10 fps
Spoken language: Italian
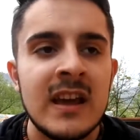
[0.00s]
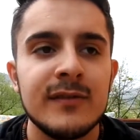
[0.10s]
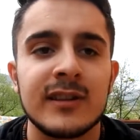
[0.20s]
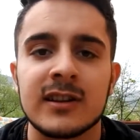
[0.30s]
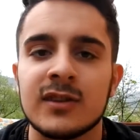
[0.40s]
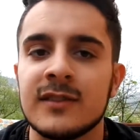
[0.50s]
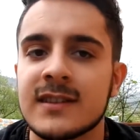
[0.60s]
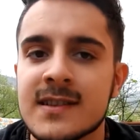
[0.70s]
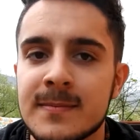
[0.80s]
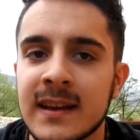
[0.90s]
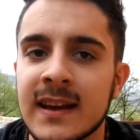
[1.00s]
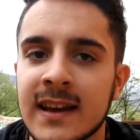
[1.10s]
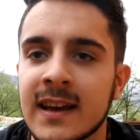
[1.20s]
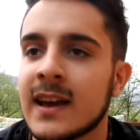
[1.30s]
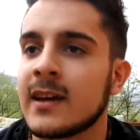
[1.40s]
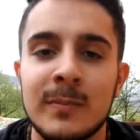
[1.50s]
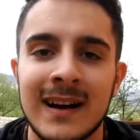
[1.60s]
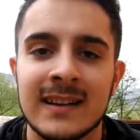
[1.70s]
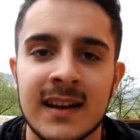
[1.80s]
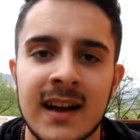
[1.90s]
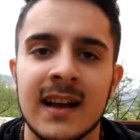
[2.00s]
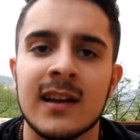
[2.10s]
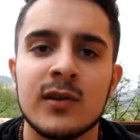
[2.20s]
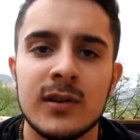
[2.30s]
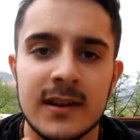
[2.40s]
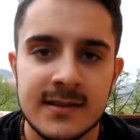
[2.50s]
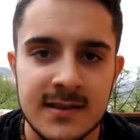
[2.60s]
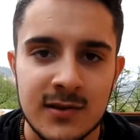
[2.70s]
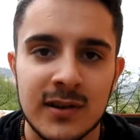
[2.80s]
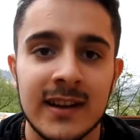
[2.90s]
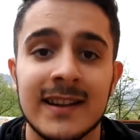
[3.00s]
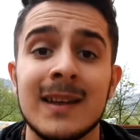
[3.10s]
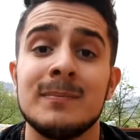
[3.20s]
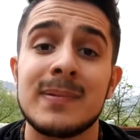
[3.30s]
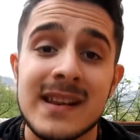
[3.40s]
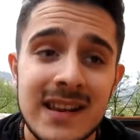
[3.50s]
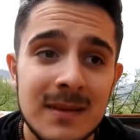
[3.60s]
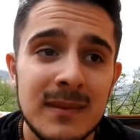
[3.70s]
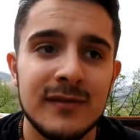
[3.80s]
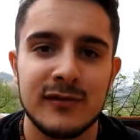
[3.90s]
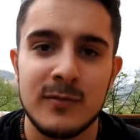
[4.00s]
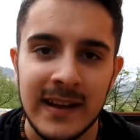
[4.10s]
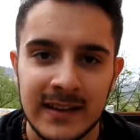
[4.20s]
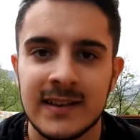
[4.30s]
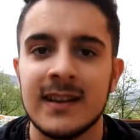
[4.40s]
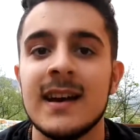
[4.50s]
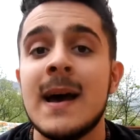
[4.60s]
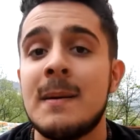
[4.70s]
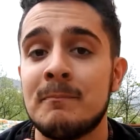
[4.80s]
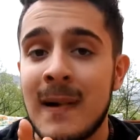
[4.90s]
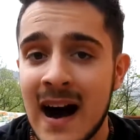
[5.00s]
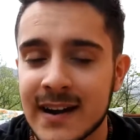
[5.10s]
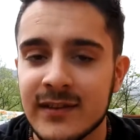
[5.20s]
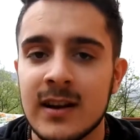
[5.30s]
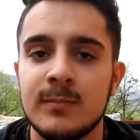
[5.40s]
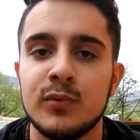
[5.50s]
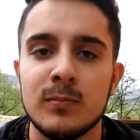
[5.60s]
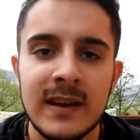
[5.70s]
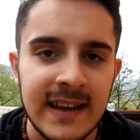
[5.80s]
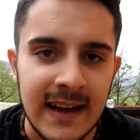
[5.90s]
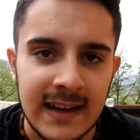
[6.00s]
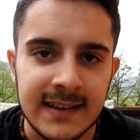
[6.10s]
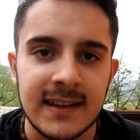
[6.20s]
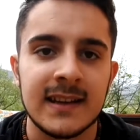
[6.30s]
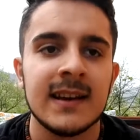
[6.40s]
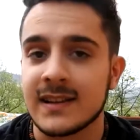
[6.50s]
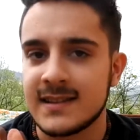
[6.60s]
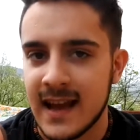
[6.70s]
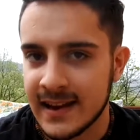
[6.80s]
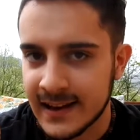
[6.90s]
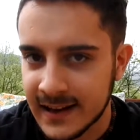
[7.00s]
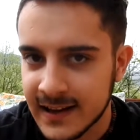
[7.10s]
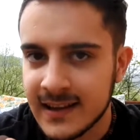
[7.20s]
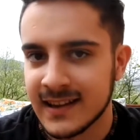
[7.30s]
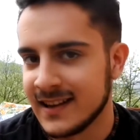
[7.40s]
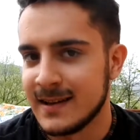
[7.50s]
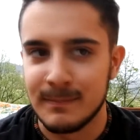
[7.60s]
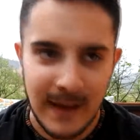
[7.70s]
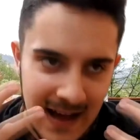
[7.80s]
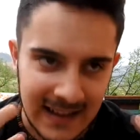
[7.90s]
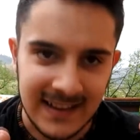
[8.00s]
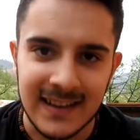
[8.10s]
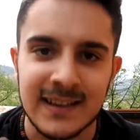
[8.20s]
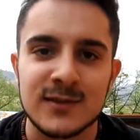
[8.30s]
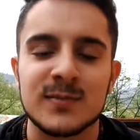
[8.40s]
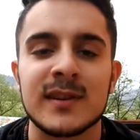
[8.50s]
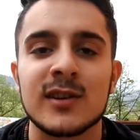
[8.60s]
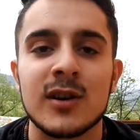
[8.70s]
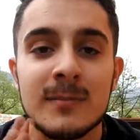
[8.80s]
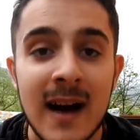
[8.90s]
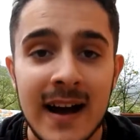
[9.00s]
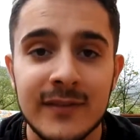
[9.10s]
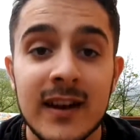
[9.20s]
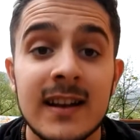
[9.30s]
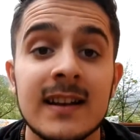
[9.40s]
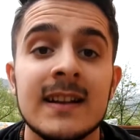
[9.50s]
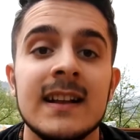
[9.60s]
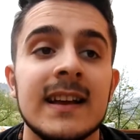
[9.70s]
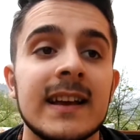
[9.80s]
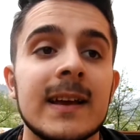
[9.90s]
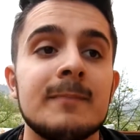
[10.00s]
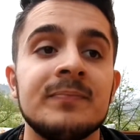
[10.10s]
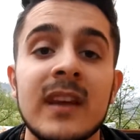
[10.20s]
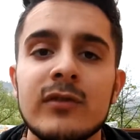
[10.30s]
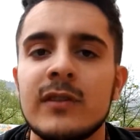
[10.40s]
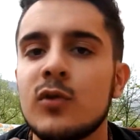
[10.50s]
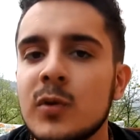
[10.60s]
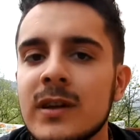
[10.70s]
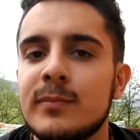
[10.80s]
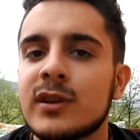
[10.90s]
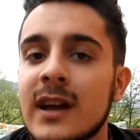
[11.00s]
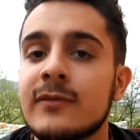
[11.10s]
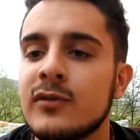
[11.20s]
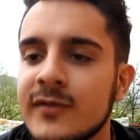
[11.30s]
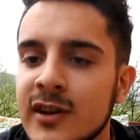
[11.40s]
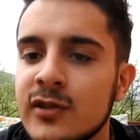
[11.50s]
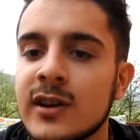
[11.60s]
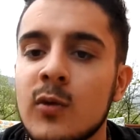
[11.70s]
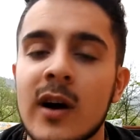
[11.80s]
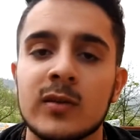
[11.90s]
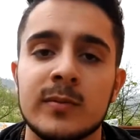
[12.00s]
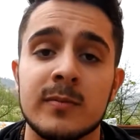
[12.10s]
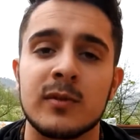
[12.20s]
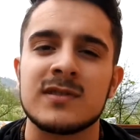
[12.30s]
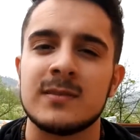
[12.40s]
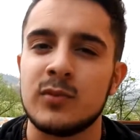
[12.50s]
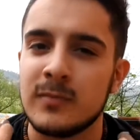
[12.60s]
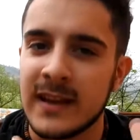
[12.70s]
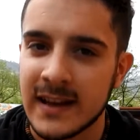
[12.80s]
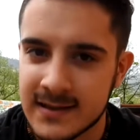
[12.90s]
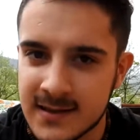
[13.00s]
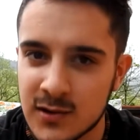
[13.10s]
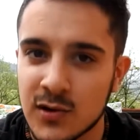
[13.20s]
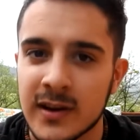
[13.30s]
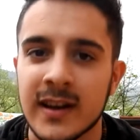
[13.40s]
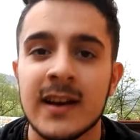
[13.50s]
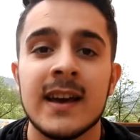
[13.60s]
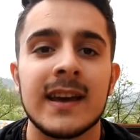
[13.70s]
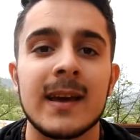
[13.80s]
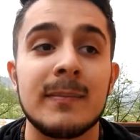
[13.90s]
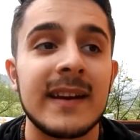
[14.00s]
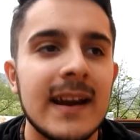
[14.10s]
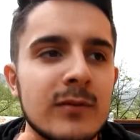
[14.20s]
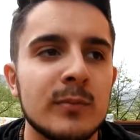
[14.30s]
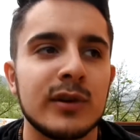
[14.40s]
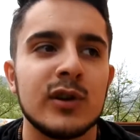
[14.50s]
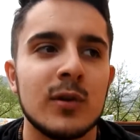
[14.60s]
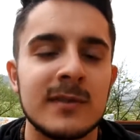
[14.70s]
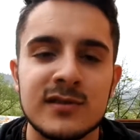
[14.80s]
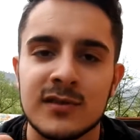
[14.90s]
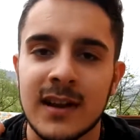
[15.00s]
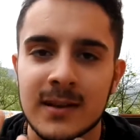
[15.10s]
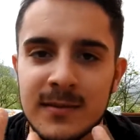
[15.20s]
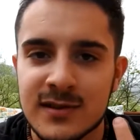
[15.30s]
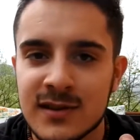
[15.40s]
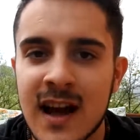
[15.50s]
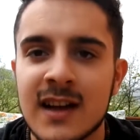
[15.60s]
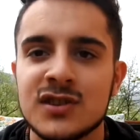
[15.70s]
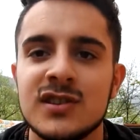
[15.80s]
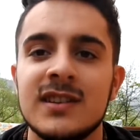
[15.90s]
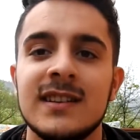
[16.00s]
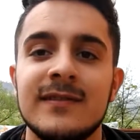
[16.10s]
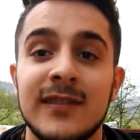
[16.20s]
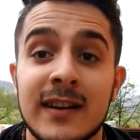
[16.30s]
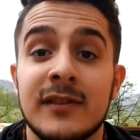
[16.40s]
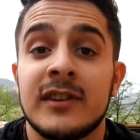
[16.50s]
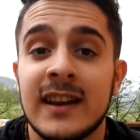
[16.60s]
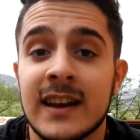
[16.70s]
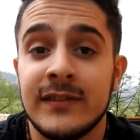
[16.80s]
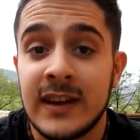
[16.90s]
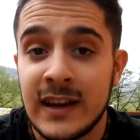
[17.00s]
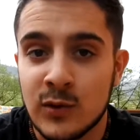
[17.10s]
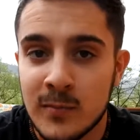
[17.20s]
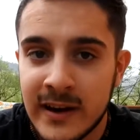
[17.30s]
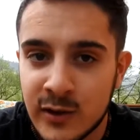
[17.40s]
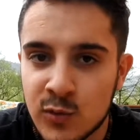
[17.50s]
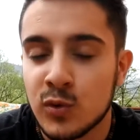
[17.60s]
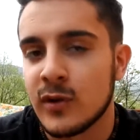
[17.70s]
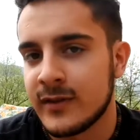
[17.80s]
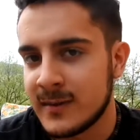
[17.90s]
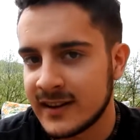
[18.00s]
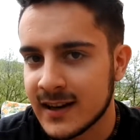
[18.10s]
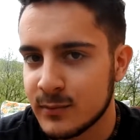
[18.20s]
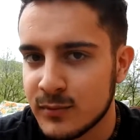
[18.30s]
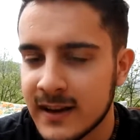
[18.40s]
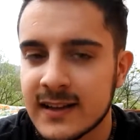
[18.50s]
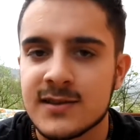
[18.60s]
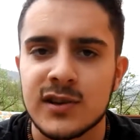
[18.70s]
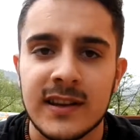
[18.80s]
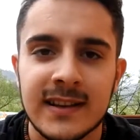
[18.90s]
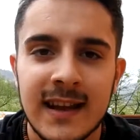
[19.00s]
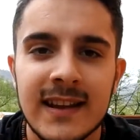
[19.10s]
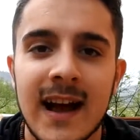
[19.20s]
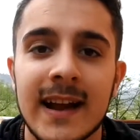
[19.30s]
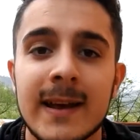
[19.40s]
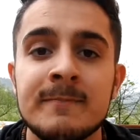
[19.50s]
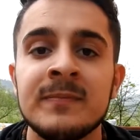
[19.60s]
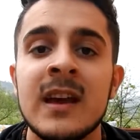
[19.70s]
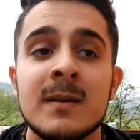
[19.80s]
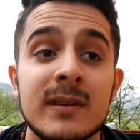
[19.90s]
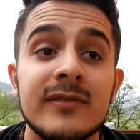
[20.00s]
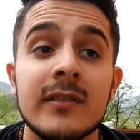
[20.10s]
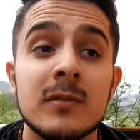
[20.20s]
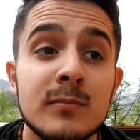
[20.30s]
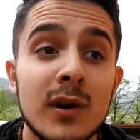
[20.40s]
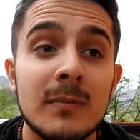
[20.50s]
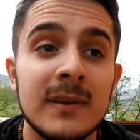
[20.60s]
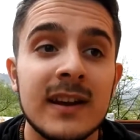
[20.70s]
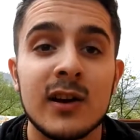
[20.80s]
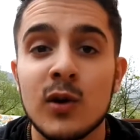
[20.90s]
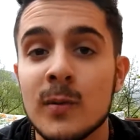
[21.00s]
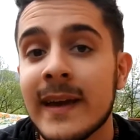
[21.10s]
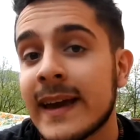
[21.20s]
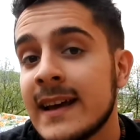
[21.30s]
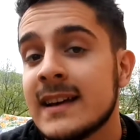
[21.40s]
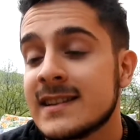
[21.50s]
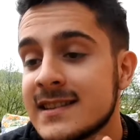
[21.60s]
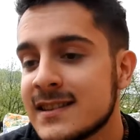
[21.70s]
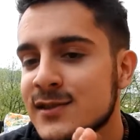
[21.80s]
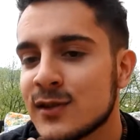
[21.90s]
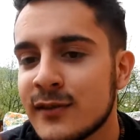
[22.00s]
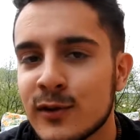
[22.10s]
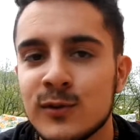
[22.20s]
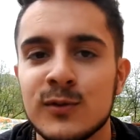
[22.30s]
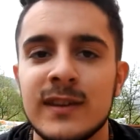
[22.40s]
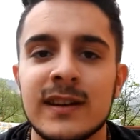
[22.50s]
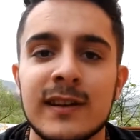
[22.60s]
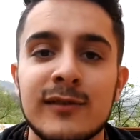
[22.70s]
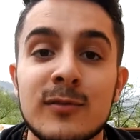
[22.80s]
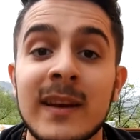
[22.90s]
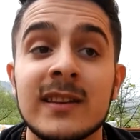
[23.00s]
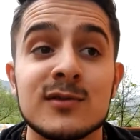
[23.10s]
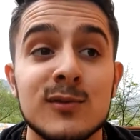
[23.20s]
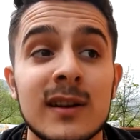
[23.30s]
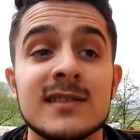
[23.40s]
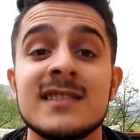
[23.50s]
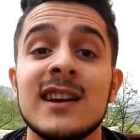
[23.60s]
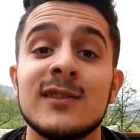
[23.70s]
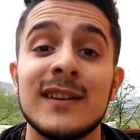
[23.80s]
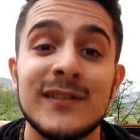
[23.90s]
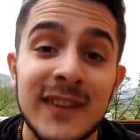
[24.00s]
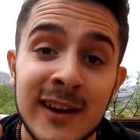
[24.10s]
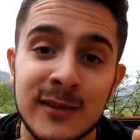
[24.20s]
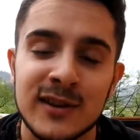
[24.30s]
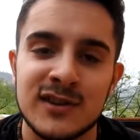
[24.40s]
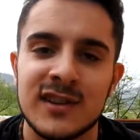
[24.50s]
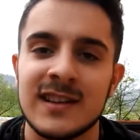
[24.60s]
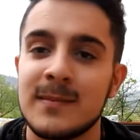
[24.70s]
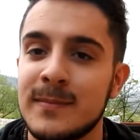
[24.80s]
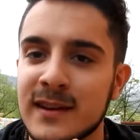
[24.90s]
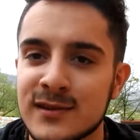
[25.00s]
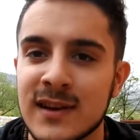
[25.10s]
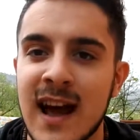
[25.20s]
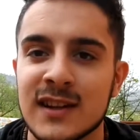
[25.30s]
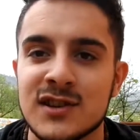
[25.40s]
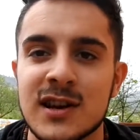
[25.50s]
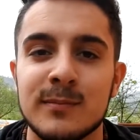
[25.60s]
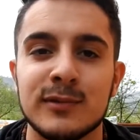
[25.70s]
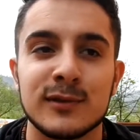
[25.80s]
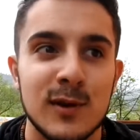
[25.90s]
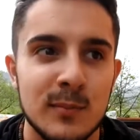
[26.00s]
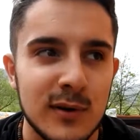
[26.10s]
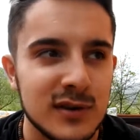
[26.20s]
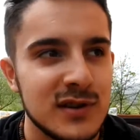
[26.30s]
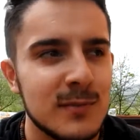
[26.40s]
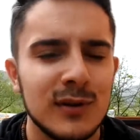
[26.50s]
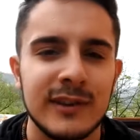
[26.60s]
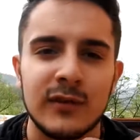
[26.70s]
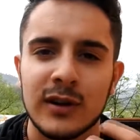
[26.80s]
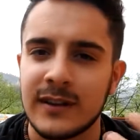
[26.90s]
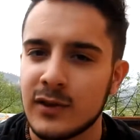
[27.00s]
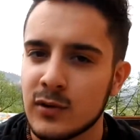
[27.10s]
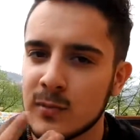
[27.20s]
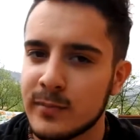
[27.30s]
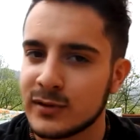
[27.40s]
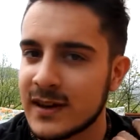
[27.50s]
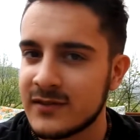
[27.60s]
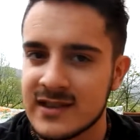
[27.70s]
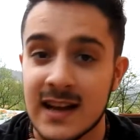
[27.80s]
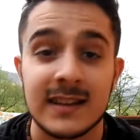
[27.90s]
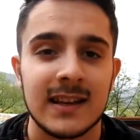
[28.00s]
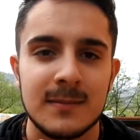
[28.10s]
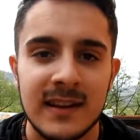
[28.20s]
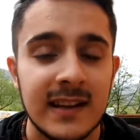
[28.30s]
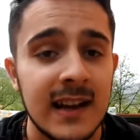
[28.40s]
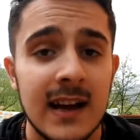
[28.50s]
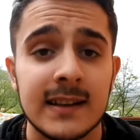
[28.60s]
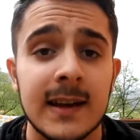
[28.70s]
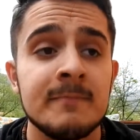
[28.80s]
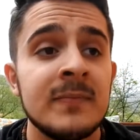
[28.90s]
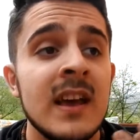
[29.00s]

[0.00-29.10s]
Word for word: Infatti dovete sapere che mio padre ha la collezione dei primi fumetti Marvel pubblicati da Stan Lee, il padre dei supereroi Marvel, e, ehm, e volevo quindi portarvi un video riguardo proprio a queste pubblicazioni, parlarvi un po' di come sono nati i personaggi, farvi vedere i veri numeri 1, ovviamente le pubblicazioni italiane, per farvi un po' capire come si sono evoluti i fumetti e su quali siano le vere origini dei personaggi che purtroppo oggi molte volte vengono un po' travisate e dimenticate.